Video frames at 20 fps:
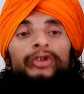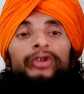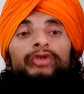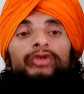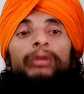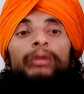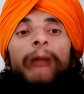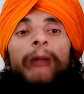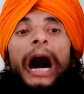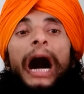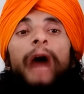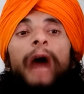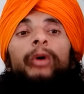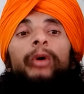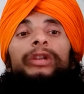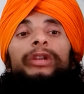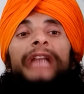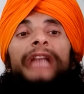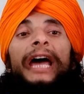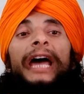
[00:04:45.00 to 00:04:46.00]
स्वभाव
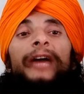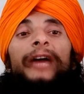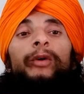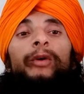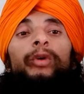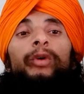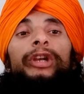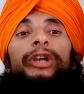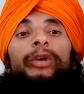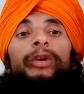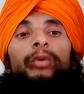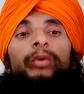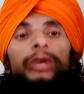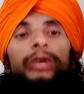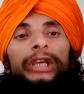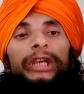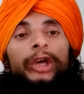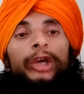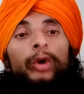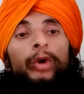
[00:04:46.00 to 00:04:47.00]
होता है कोई ना
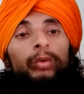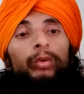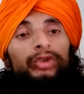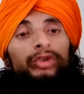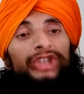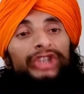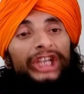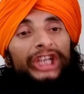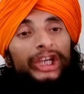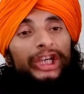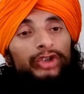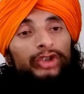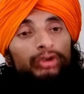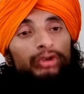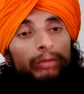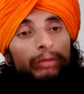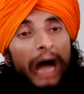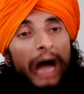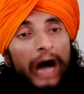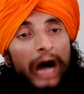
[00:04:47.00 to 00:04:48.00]
कोई उसी के
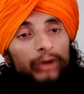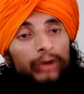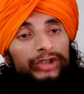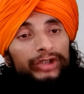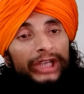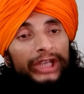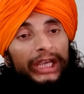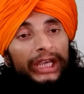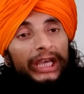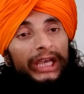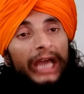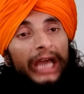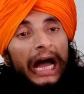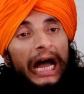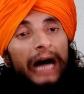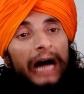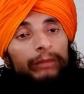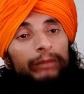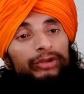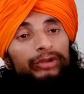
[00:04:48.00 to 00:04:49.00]
स्वभाव से
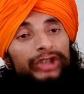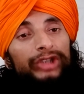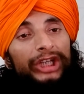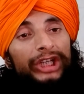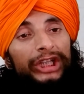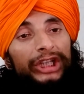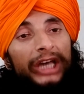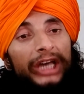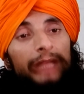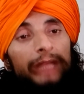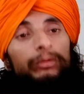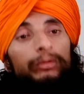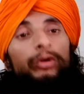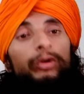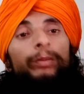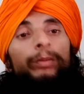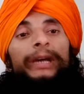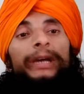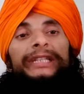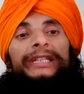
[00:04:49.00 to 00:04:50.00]
हम उसके धर्म
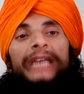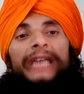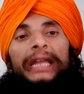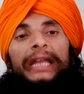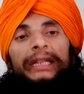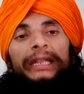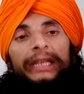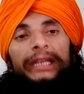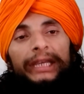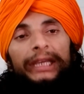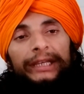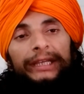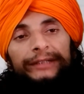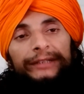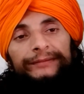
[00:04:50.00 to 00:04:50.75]
को पहचानते हैं